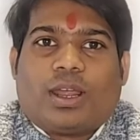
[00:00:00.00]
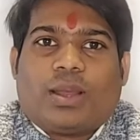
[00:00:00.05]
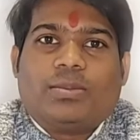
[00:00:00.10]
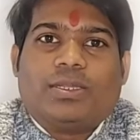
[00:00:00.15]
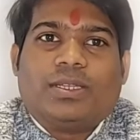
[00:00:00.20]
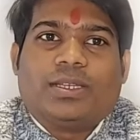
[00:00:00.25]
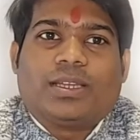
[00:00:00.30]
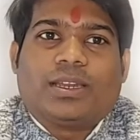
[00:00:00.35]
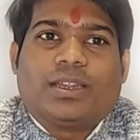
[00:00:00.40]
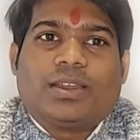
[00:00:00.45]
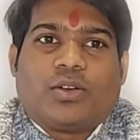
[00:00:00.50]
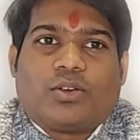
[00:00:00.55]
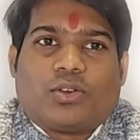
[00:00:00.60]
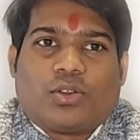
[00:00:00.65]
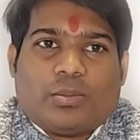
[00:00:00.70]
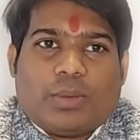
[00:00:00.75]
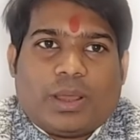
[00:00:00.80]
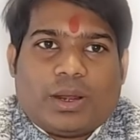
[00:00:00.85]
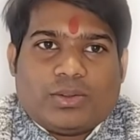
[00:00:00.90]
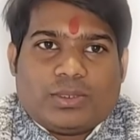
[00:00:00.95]
और आप देख रहे हैं
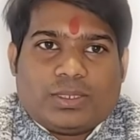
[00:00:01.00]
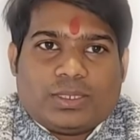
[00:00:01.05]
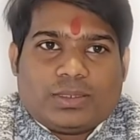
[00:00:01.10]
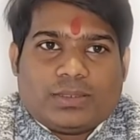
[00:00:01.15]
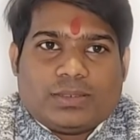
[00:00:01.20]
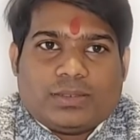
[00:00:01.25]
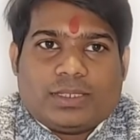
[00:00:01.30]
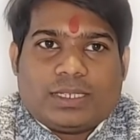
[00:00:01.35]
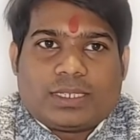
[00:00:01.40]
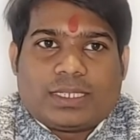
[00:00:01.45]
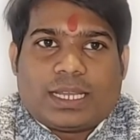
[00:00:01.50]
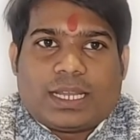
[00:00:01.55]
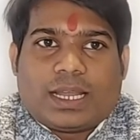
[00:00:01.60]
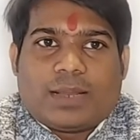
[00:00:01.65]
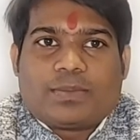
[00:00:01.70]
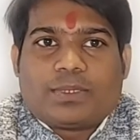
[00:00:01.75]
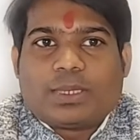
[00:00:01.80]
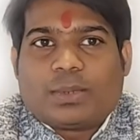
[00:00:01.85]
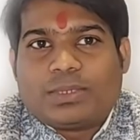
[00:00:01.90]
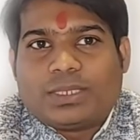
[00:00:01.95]
कोडन जैसा कि
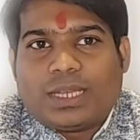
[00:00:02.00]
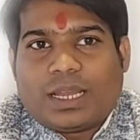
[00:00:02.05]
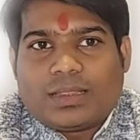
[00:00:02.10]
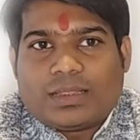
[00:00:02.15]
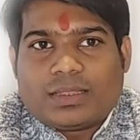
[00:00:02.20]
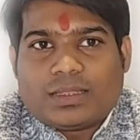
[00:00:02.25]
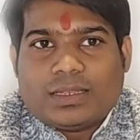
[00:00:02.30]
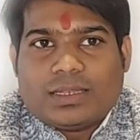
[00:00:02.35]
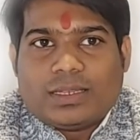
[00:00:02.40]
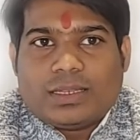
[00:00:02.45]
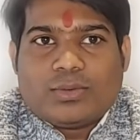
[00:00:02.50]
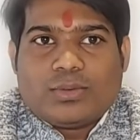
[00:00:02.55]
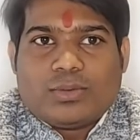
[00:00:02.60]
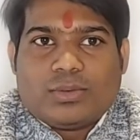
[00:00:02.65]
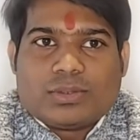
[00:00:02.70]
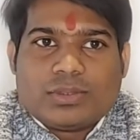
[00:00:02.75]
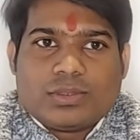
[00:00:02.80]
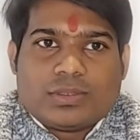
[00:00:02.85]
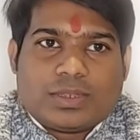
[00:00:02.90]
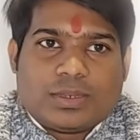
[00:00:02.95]
आप सब जानते हैं कि
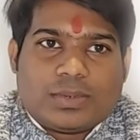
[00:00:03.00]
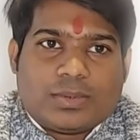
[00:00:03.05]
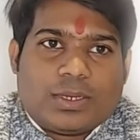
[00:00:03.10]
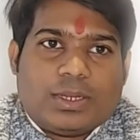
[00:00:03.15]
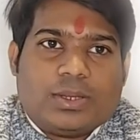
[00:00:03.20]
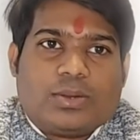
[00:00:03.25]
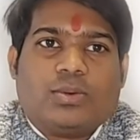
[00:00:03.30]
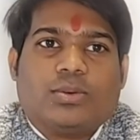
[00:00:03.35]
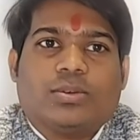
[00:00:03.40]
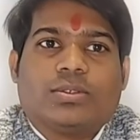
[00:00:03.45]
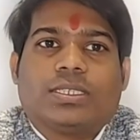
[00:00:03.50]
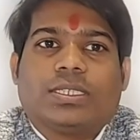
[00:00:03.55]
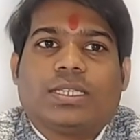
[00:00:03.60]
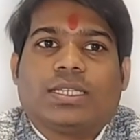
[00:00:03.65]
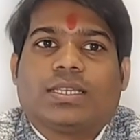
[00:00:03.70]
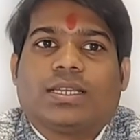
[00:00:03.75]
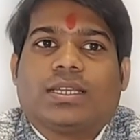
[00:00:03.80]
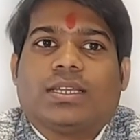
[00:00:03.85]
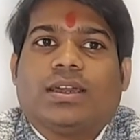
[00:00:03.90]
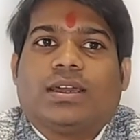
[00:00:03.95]
उनतीस जनवरी को सी
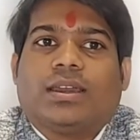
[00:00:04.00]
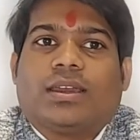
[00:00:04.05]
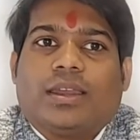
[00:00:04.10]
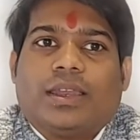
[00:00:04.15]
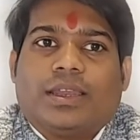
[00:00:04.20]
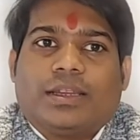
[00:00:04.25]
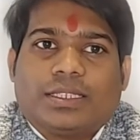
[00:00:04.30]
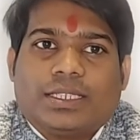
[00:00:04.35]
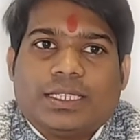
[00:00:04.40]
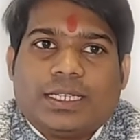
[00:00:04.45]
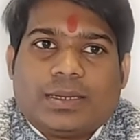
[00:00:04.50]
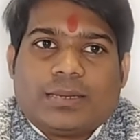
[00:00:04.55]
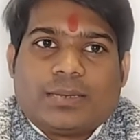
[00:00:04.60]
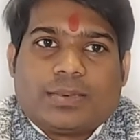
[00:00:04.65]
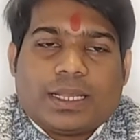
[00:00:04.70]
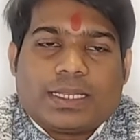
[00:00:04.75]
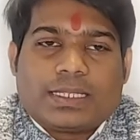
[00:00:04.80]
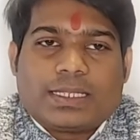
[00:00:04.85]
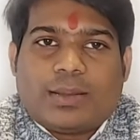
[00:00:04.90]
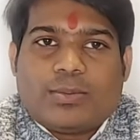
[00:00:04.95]
एस आई आर नेट चेयर
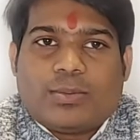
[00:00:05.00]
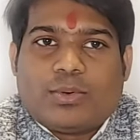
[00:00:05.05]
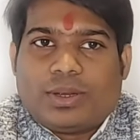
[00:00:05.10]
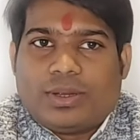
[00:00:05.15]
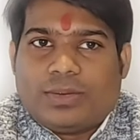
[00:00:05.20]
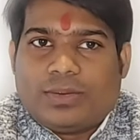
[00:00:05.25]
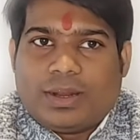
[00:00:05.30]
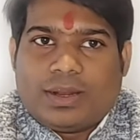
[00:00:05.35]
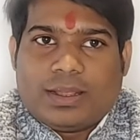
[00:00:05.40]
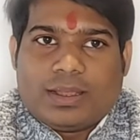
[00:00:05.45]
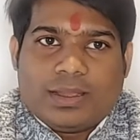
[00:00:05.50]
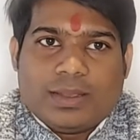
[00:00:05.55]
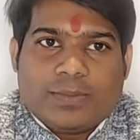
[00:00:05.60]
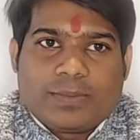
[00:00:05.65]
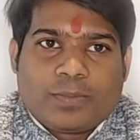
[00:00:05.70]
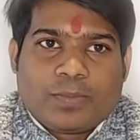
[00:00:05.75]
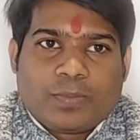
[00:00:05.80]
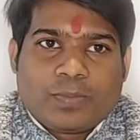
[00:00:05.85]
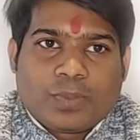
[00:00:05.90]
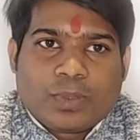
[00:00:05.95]
का एग्जाम होने वाला है
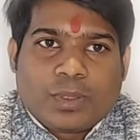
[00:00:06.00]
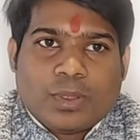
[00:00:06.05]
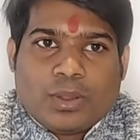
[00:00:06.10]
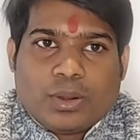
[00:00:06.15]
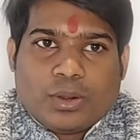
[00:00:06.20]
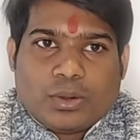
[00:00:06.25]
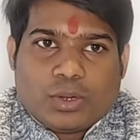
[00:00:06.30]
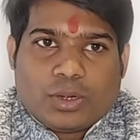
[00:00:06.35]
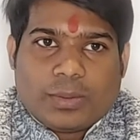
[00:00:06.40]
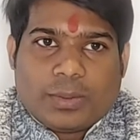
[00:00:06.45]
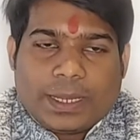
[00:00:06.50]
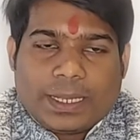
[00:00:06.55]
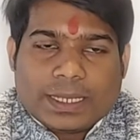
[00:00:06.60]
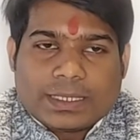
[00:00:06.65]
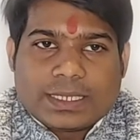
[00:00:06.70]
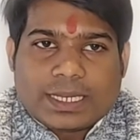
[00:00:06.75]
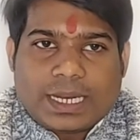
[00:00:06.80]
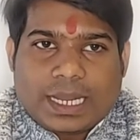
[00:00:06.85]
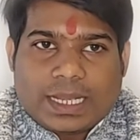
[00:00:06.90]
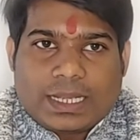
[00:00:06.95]

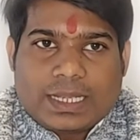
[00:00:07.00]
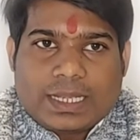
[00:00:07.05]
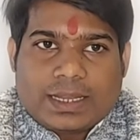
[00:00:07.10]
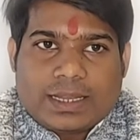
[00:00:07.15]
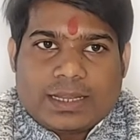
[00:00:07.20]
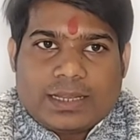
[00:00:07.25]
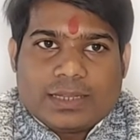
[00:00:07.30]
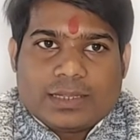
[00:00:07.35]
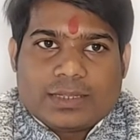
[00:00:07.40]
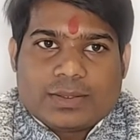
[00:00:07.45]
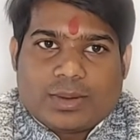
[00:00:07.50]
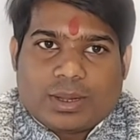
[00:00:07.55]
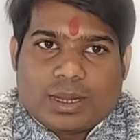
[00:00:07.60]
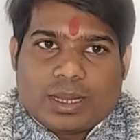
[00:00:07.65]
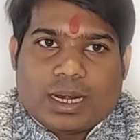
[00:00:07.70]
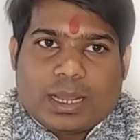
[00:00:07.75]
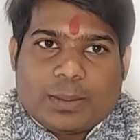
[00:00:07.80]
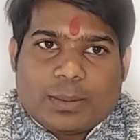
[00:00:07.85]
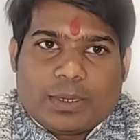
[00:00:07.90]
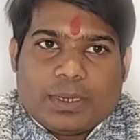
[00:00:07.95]
नोटिफिकेशन आ गया है तो
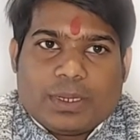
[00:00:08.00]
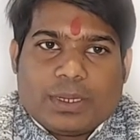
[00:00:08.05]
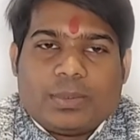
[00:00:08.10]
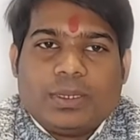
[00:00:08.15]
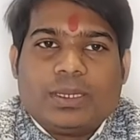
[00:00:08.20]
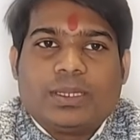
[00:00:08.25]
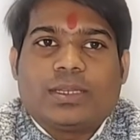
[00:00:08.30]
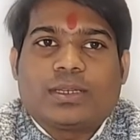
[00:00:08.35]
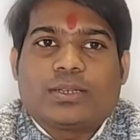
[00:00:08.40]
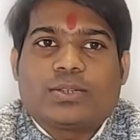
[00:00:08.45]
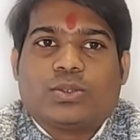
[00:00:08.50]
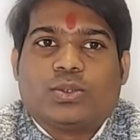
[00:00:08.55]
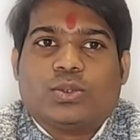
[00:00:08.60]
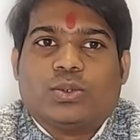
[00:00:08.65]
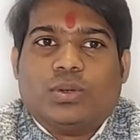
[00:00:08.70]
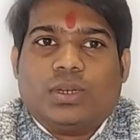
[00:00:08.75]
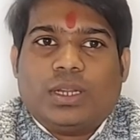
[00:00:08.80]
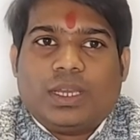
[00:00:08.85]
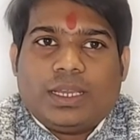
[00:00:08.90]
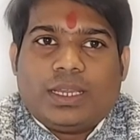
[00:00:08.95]
अगर आपने अभी तक
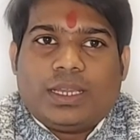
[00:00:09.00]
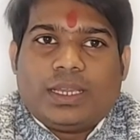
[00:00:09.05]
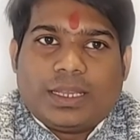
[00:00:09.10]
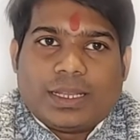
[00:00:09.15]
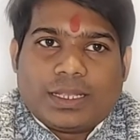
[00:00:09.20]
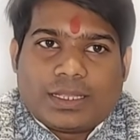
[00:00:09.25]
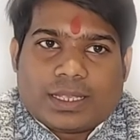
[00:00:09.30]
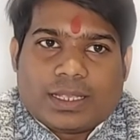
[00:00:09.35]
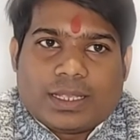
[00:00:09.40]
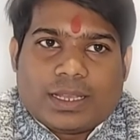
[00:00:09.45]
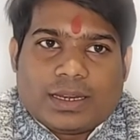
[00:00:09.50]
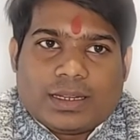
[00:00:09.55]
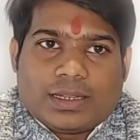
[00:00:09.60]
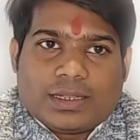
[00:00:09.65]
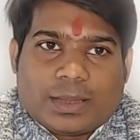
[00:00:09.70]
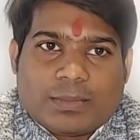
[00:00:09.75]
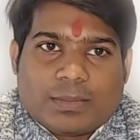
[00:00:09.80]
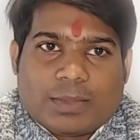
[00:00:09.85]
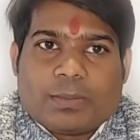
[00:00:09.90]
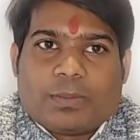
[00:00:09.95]
शुरू नहीं की है तैयारी
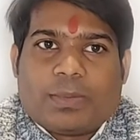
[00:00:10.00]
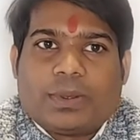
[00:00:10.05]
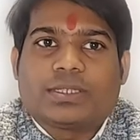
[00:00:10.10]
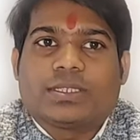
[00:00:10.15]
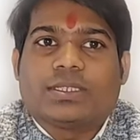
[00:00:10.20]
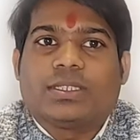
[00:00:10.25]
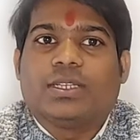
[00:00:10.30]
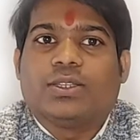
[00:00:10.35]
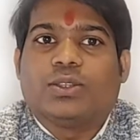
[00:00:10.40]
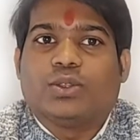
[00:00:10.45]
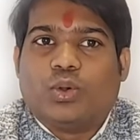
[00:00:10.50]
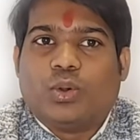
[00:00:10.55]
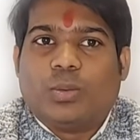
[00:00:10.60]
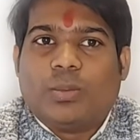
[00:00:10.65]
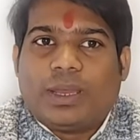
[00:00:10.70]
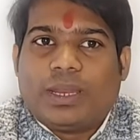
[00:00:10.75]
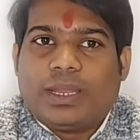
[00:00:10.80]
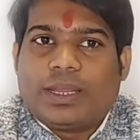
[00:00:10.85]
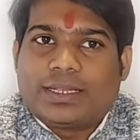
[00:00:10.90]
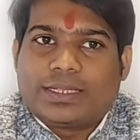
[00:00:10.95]
आपके पास ये दो
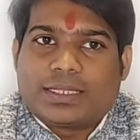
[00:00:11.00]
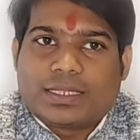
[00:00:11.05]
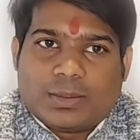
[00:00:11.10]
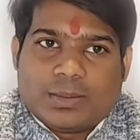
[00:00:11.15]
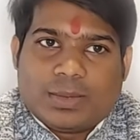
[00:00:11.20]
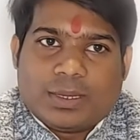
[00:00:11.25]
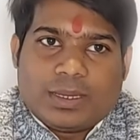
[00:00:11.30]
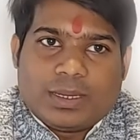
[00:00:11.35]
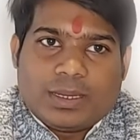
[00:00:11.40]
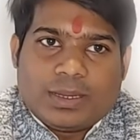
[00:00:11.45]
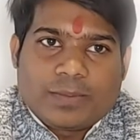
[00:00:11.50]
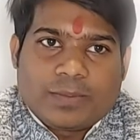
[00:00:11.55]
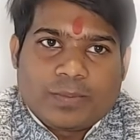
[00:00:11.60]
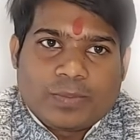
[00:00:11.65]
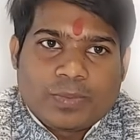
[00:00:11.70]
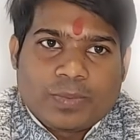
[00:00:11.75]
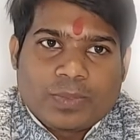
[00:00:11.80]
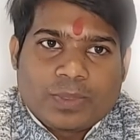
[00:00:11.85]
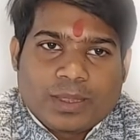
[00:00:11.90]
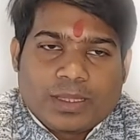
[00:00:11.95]
महीने का समय है
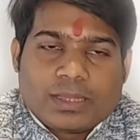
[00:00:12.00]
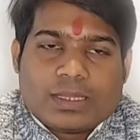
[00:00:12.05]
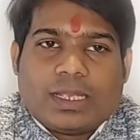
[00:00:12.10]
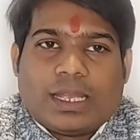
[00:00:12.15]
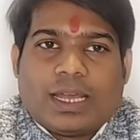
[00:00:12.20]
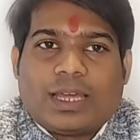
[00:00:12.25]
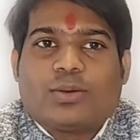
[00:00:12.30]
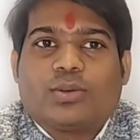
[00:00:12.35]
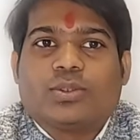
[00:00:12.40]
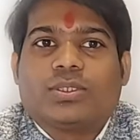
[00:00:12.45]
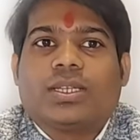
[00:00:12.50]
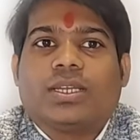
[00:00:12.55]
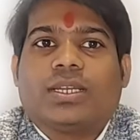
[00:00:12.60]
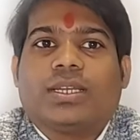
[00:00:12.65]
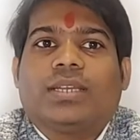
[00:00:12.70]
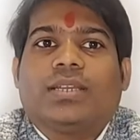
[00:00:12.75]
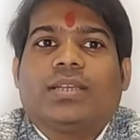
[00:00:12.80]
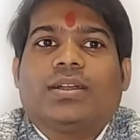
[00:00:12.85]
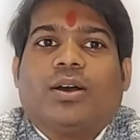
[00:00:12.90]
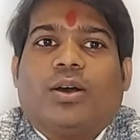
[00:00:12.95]
तैयार हो
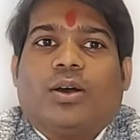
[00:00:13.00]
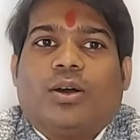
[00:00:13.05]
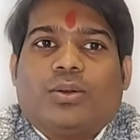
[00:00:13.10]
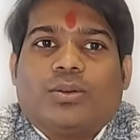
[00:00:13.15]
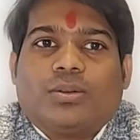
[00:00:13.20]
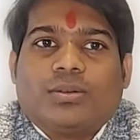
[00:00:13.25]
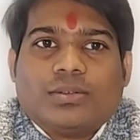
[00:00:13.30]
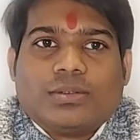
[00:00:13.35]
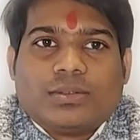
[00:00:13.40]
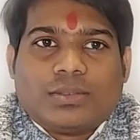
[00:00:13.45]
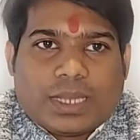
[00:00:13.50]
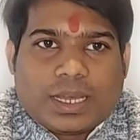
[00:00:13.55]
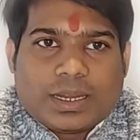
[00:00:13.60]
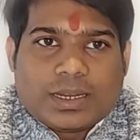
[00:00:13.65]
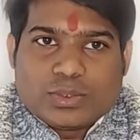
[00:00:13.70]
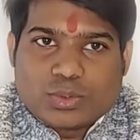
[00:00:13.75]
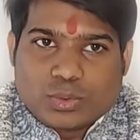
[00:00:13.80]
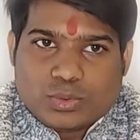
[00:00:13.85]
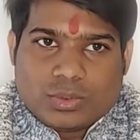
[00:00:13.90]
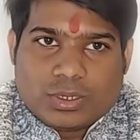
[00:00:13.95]
जाइए और
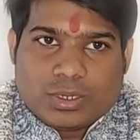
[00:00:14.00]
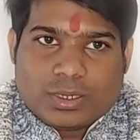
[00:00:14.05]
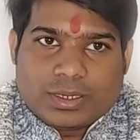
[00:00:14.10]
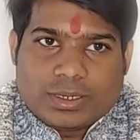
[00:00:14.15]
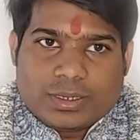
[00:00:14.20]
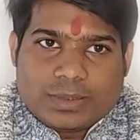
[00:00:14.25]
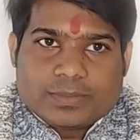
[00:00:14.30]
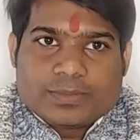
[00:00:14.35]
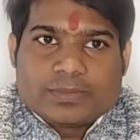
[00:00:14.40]
तैयारी शुरू